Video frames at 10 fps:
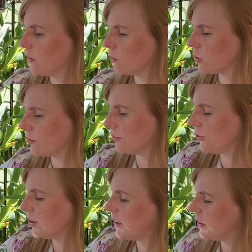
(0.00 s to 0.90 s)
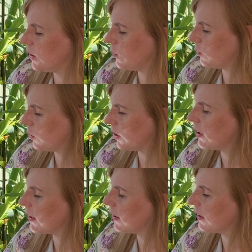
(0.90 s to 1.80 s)
Вот вы видите,
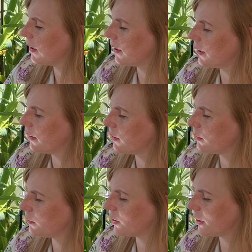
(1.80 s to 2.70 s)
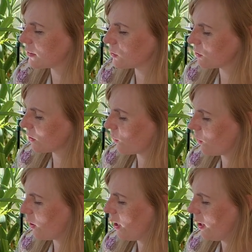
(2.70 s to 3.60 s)
сегодня у меня тут такой